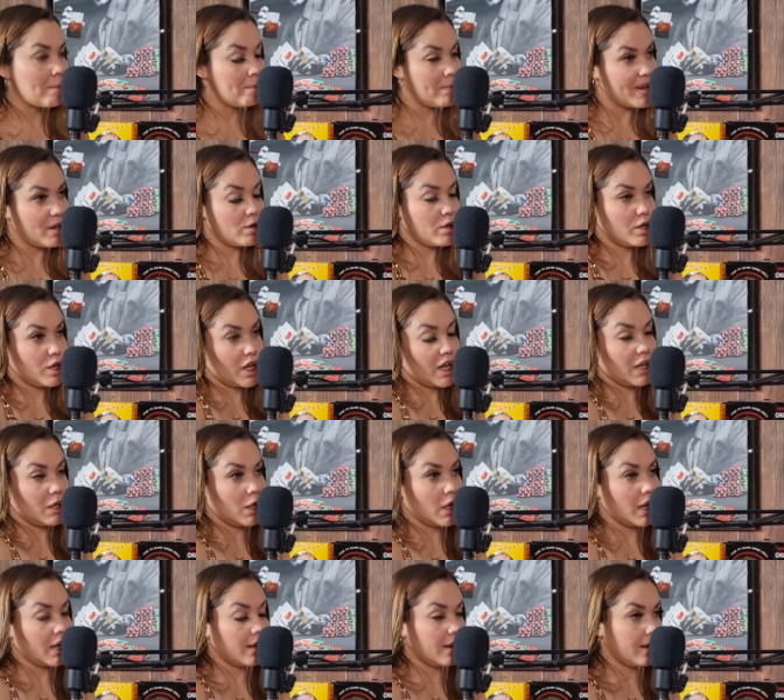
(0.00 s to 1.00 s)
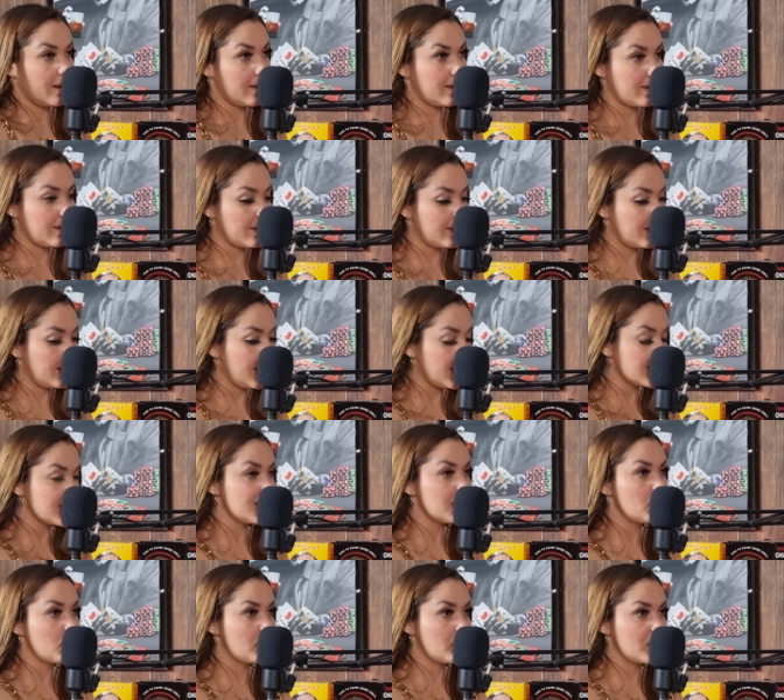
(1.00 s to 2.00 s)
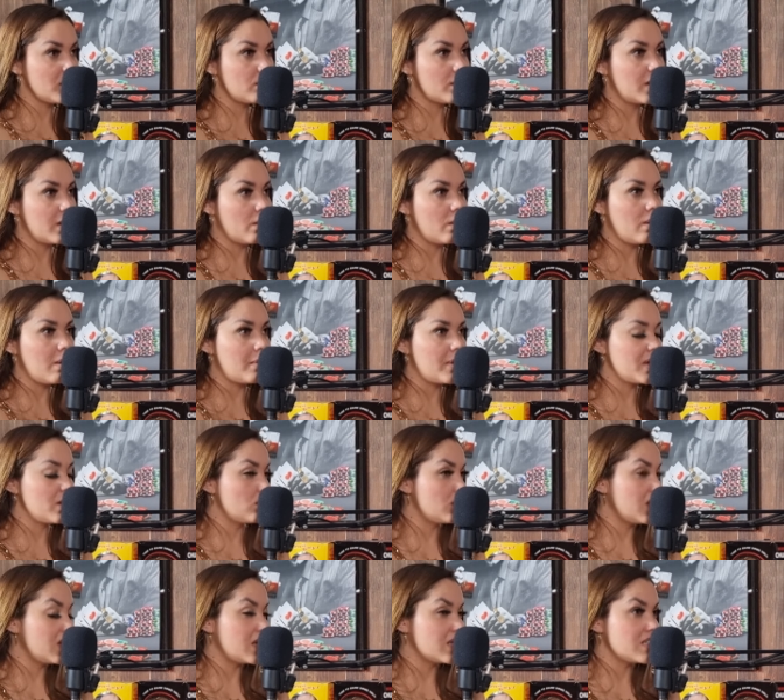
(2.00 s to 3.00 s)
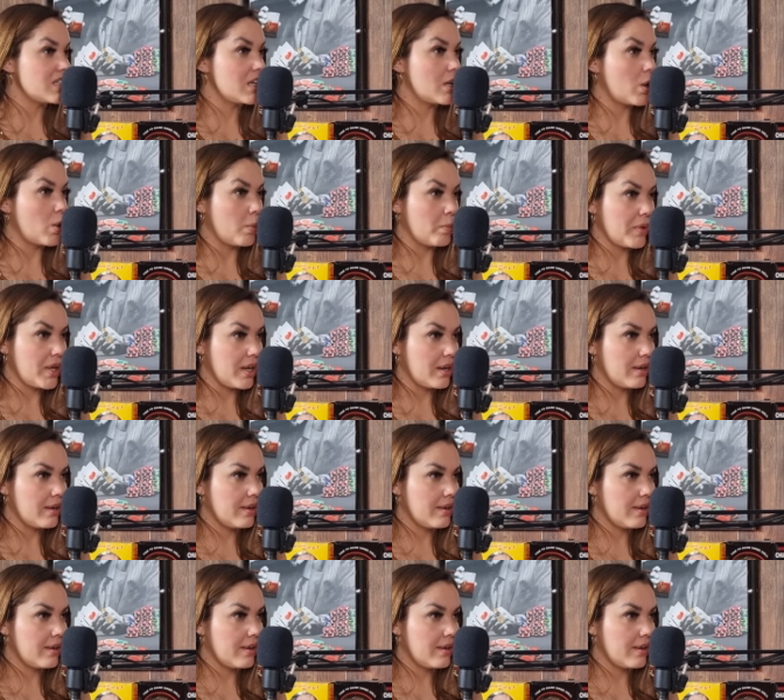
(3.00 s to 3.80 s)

Pero en, en, en ese momento que yo lo abrí, yo tenía cinco mil.